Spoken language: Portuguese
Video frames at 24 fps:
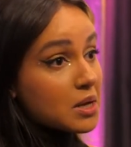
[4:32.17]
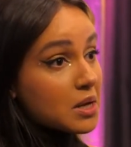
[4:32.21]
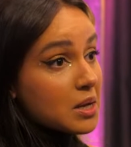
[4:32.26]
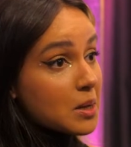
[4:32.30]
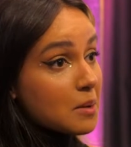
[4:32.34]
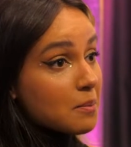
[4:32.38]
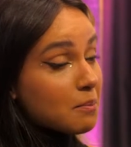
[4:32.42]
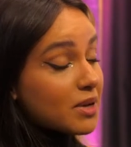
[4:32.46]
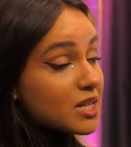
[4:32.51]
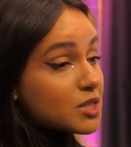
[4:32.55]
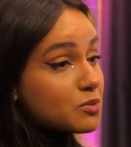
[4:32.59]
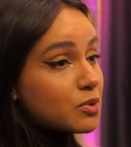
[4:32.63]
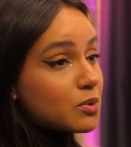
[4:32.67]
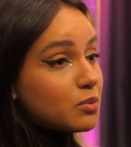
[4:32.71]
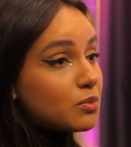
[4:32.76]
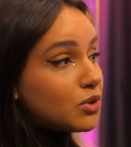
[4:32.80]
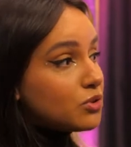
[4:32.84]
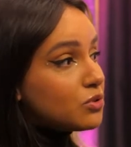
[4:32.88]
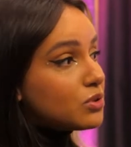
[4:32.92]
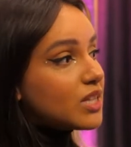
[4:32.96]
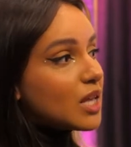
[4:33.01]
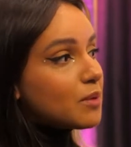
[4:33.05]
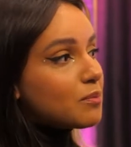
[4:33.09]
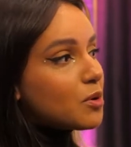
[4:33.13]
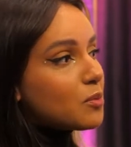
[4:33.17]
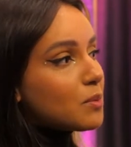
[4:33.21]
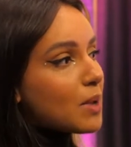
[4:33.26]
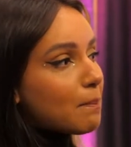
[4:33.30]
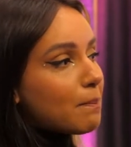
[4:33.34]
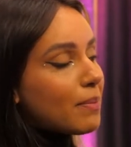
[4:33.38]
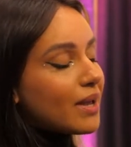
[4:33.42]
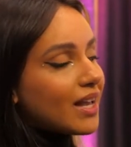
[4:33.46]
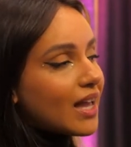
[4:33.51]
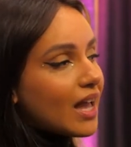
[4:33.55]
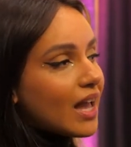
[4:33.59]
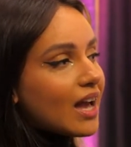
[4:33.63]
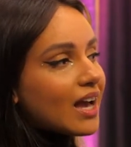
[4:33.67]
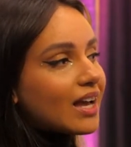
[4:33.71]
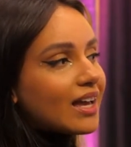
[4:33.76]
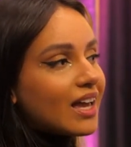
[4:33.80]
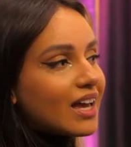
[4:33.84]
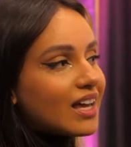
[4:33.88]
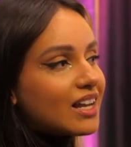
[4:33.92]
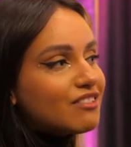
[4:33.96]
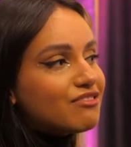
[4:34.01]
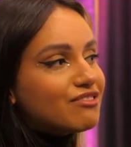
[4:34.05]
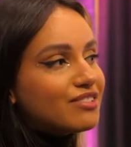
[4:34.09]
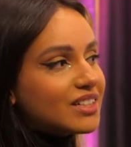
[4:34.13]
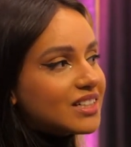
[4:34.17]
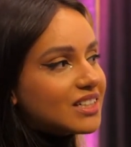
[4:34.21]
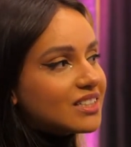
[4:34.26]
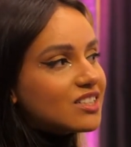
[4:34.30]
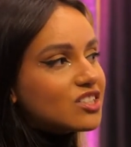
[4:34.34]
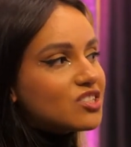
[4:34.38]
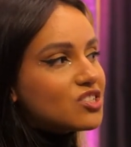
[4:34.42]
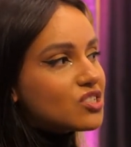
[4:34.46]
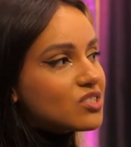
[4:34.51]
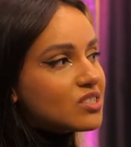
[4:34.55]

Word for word: Mas por muito tempo eu me apeguei àquela Fernanda de